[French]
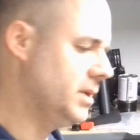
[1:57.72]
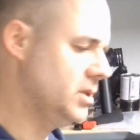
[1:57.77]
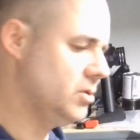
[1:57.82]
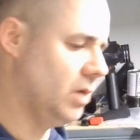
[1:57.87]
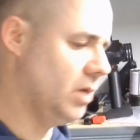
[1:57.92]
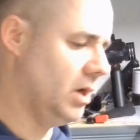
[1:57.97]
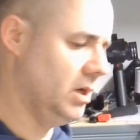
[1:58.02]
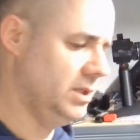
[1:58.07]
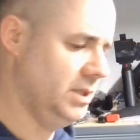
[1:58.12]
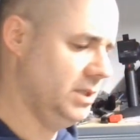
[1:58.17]

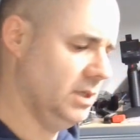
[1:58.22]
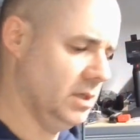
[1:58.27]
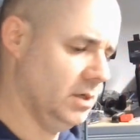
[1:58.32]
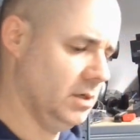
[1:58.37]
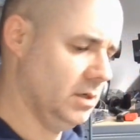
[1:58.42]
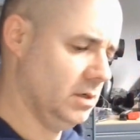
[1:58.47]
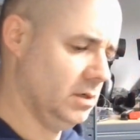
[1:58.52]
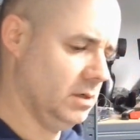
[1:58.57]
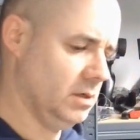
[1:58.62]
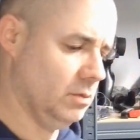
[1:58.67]
sur Ali.
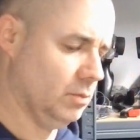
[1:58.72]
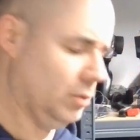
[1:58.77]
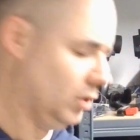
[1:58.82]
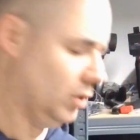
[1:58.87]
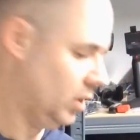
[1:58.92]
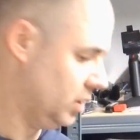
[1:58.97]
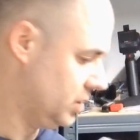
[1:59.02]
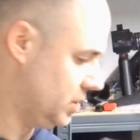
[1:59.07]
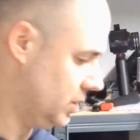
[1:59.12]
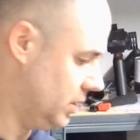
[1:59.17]

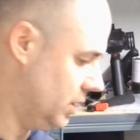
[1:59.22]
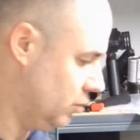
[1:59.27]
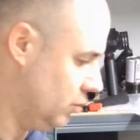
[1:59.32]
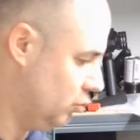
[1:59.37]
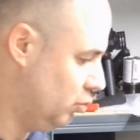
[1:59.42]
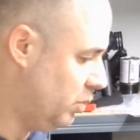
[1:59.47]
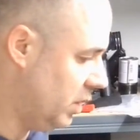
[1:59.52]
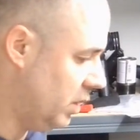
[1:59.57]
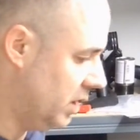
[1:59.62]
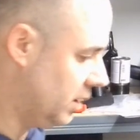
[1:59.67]
Voilà, c'est des
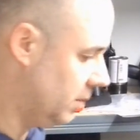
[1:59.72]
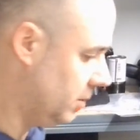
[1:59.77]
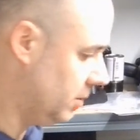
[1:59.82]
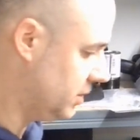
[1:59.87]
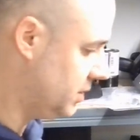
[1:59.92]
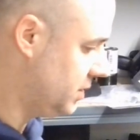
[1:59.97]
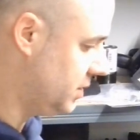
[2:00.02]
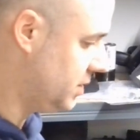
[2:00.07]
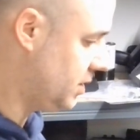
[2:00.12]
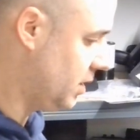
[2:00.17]
coupelles
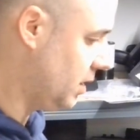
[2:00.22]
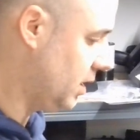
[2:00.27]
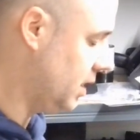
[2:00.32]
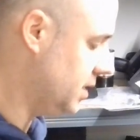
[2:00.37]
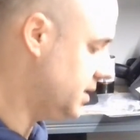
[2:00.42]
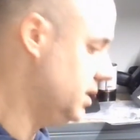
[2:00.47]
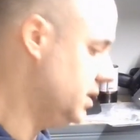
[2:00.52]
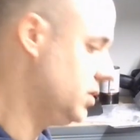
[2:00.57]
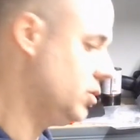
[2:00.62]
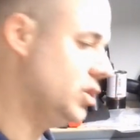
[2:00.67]
d'amortisseur, Là,
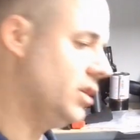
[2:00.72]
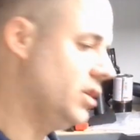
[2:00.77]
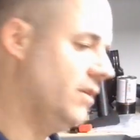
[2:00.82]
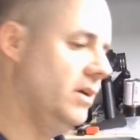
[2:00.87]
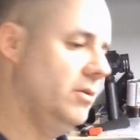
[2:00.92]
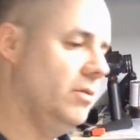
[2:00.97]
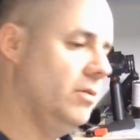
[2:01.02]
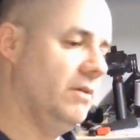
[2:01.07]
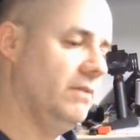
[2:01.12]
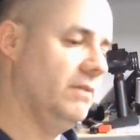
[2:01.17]
c'est ce que j'avais
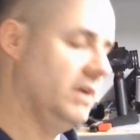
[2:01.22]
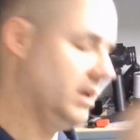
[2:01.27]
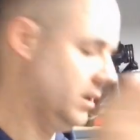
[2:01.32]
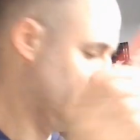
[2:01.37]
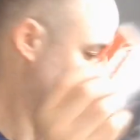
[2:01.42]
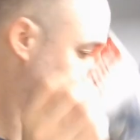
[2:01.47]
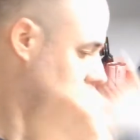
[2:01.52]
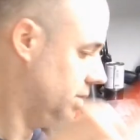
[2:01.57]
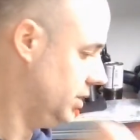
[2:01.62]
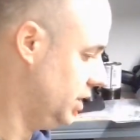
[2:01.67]
eu avec
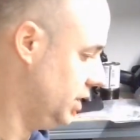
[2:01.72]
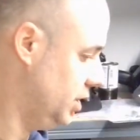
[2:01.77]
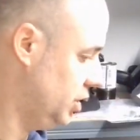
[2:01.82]
euh, des